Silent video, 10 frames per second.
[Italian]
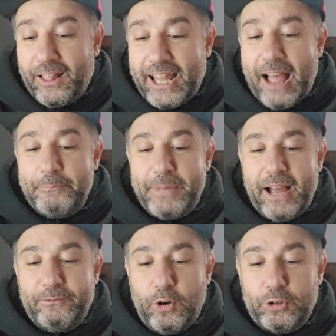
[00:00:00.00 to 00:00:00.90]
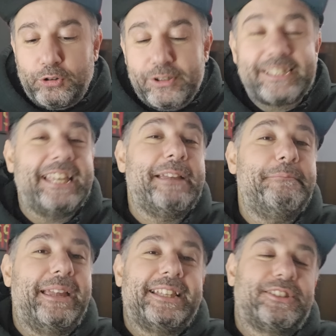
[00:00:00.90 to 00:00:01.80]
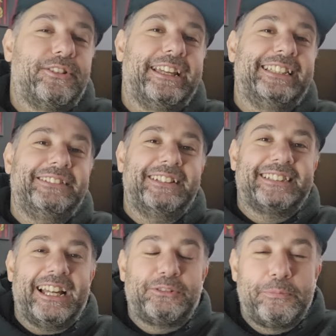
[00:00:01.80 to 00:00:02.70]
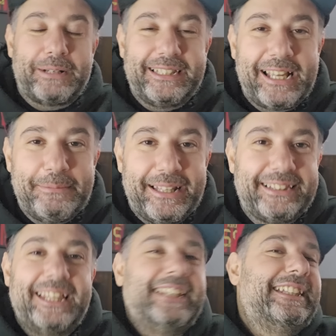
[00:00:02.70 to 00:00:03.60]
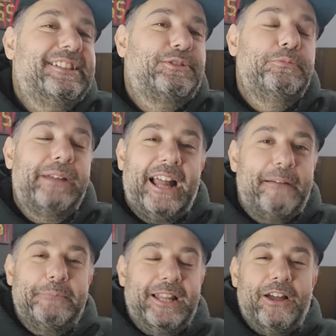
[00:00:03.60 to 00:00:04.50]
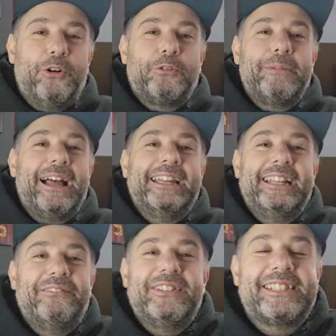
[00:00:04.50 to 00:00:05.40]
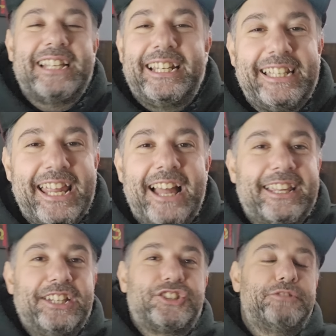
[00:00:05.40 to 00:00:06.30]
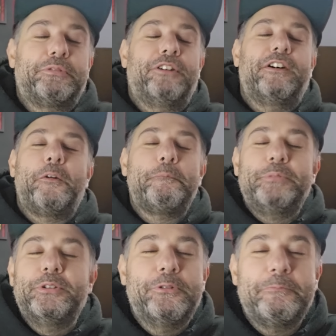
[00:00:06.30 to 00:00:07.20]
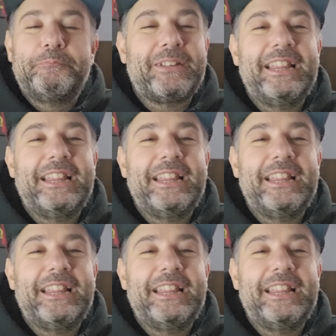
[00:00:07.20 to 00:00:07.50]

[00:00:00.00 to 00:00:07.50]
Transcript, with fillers: Gabbia, voto e mezzo, è diventato praticamente insuperabile. Ormai gli avversari neanche ci provano più.